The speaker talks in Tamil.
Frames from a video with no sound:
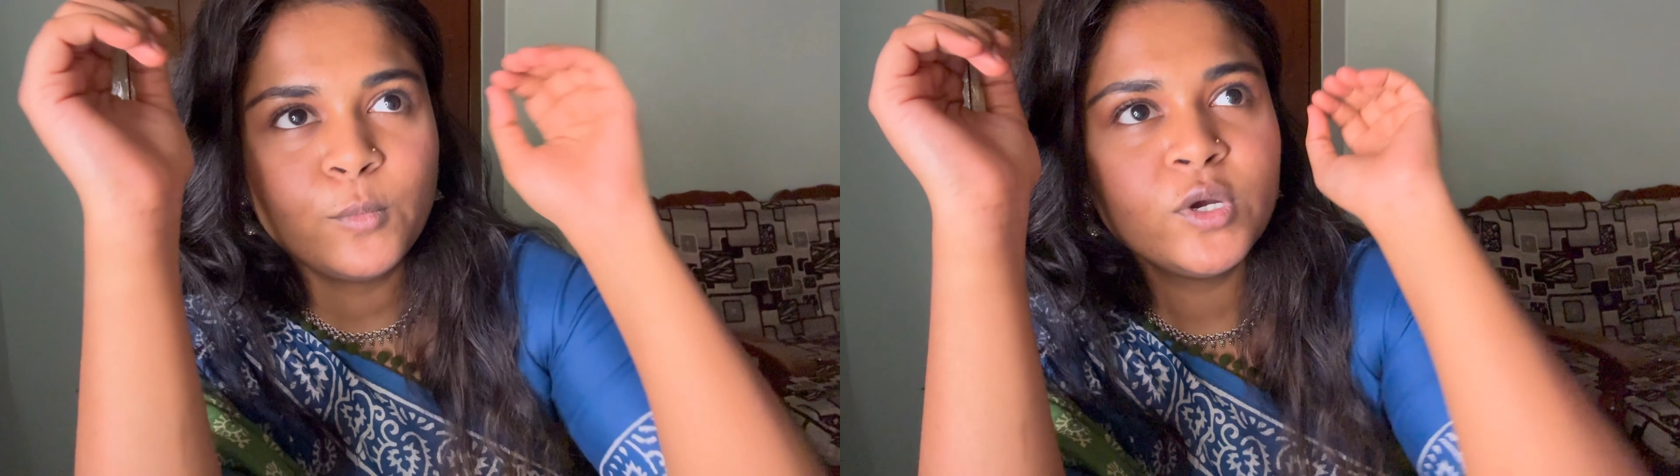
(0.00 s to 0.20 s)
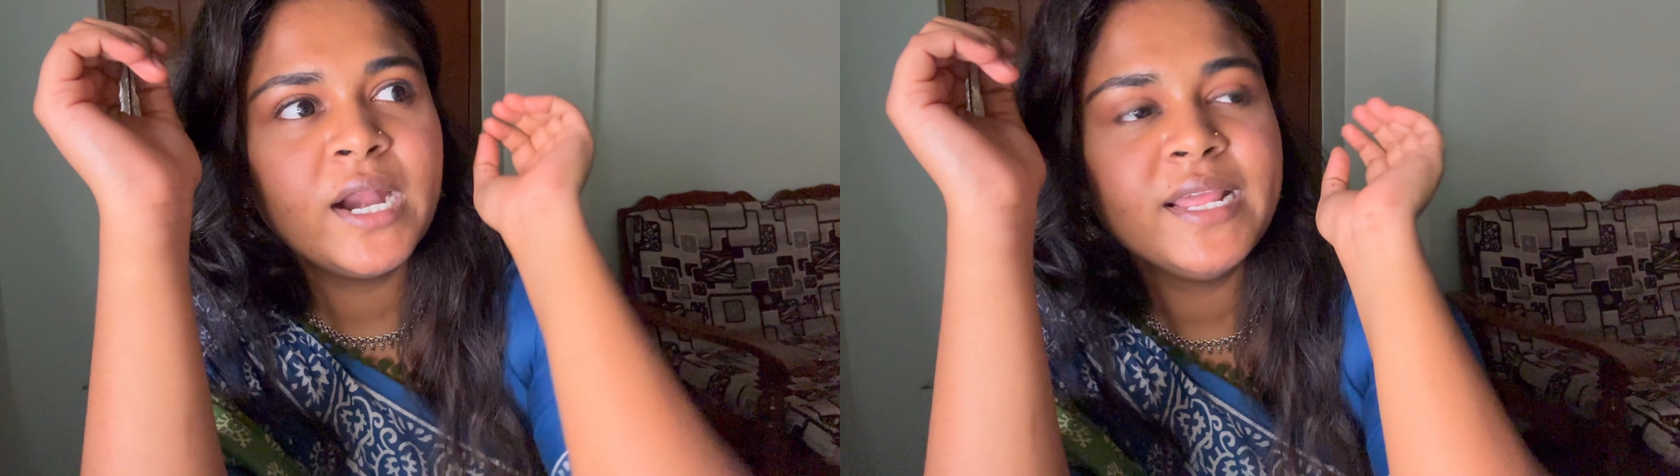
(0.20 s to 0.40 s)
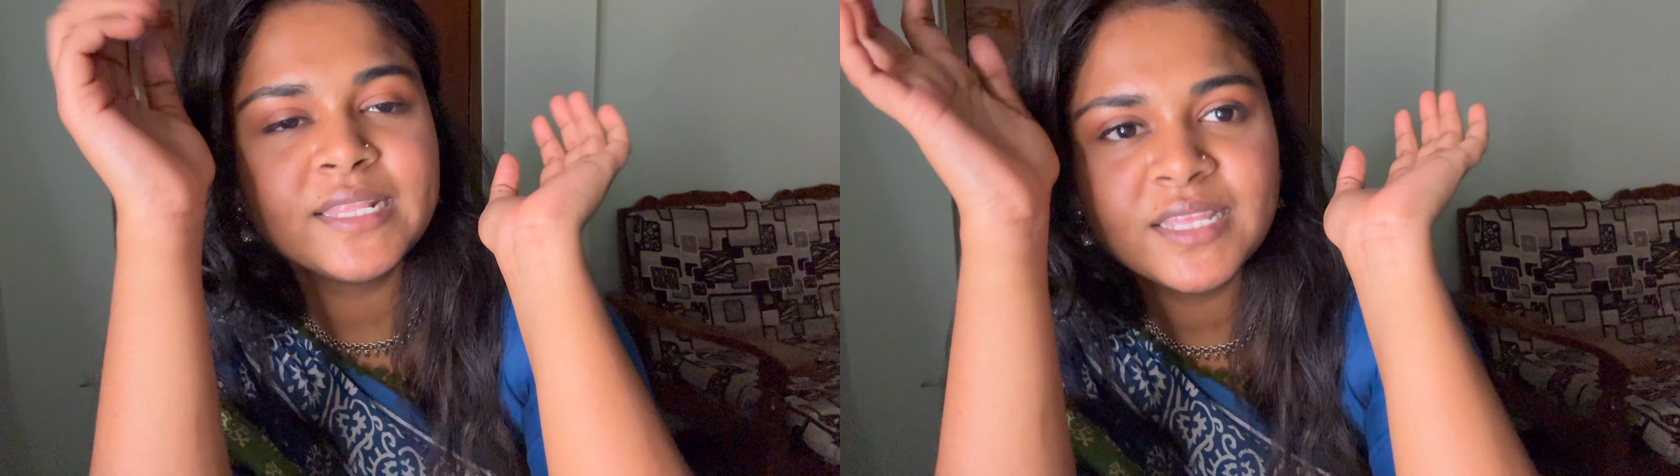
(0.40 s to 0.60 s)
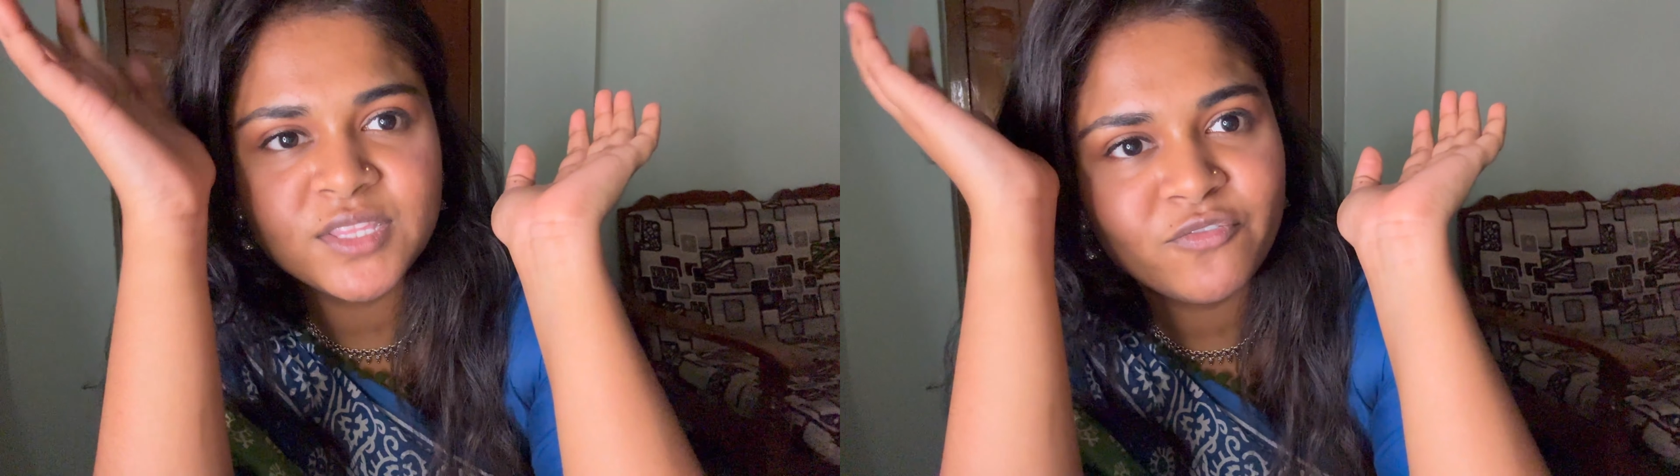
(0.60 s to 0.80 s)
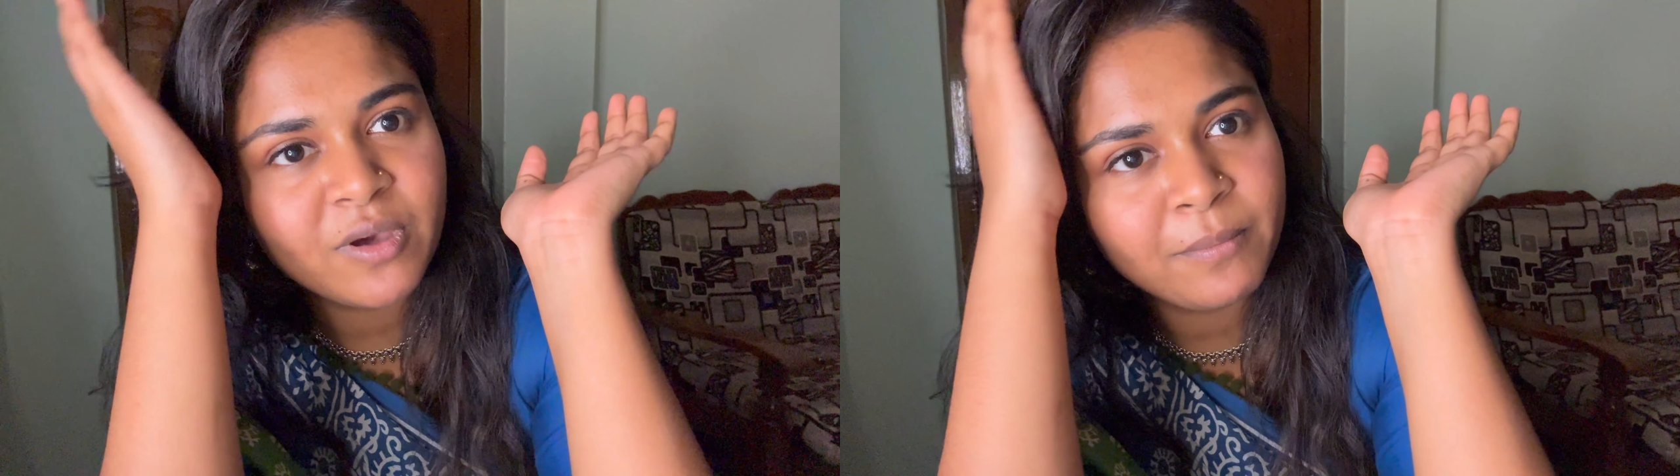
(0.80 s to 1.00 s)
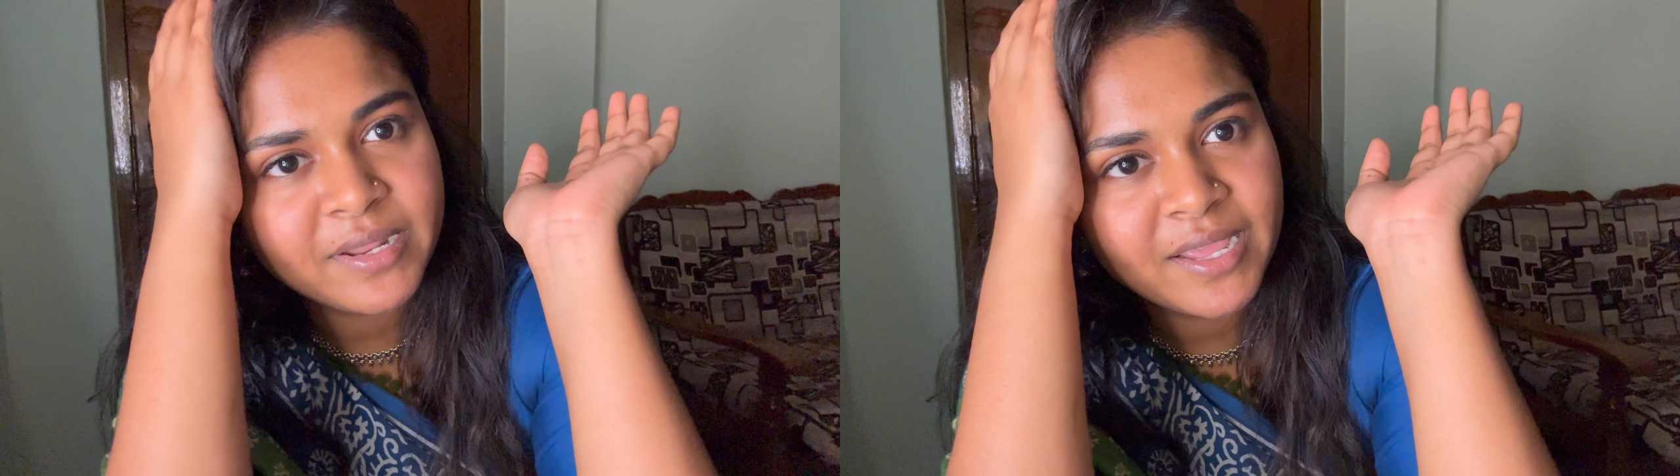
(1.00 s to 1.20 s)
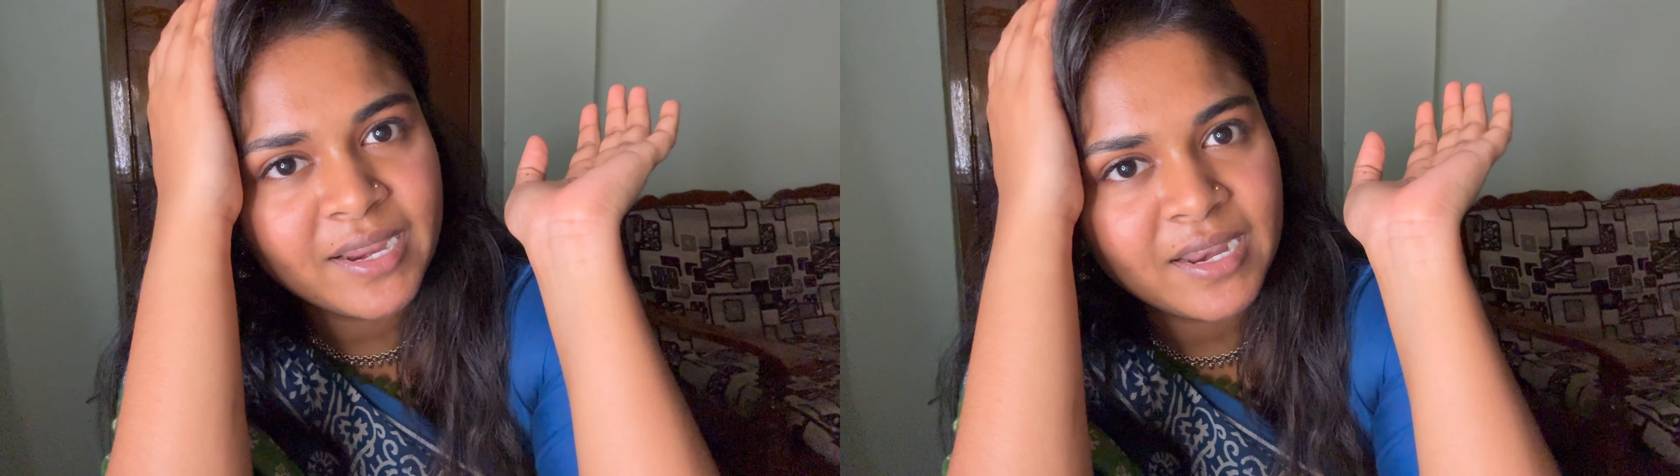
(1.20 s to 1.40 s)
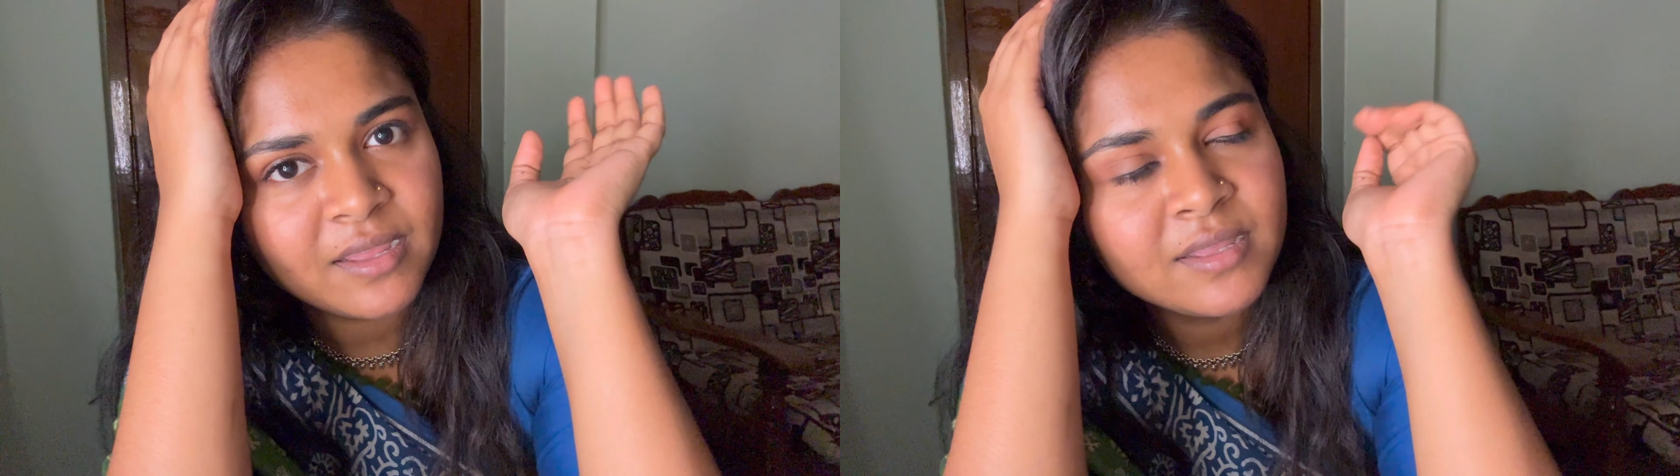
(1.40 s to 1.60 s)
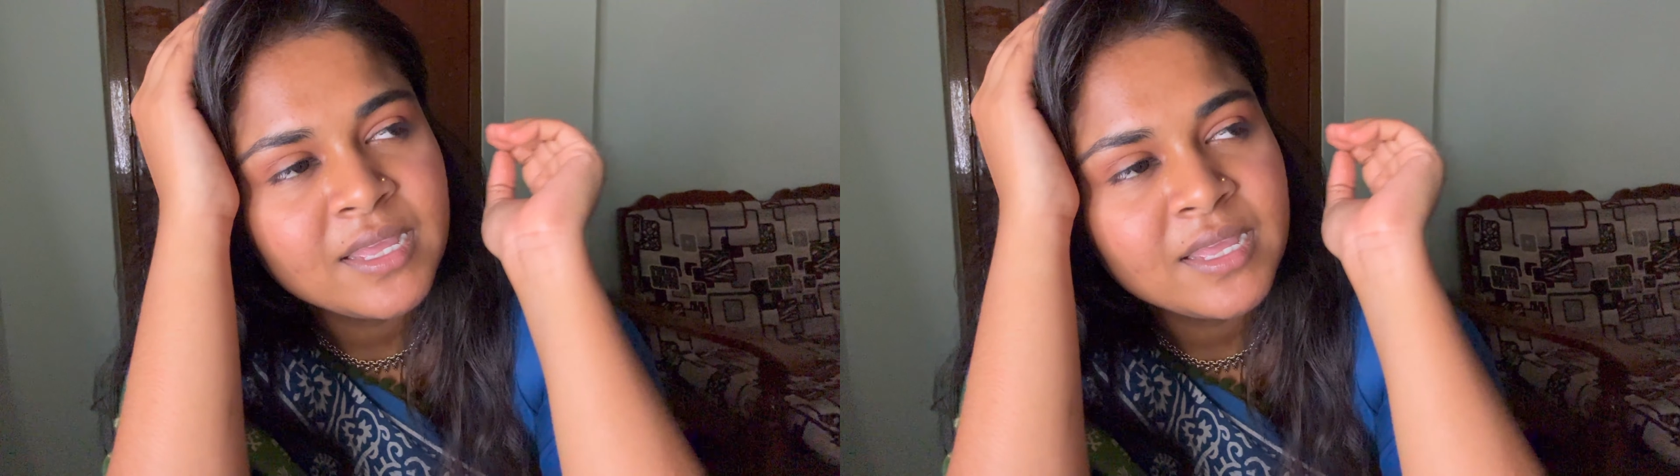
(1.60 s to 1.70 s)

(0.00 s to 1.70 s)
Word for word: முன்னாடி இருந்த திஃபா மாதிரியே இல்லை